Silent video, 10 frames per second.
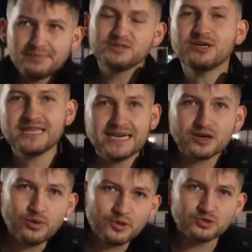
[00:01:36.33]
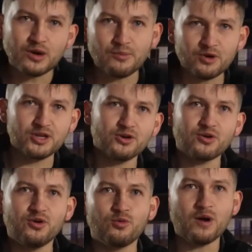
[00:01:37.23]
empezó a tener como su amorío
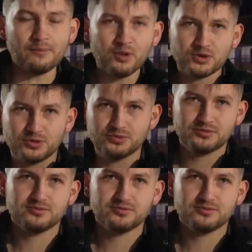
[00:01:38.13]
con Juan Boto.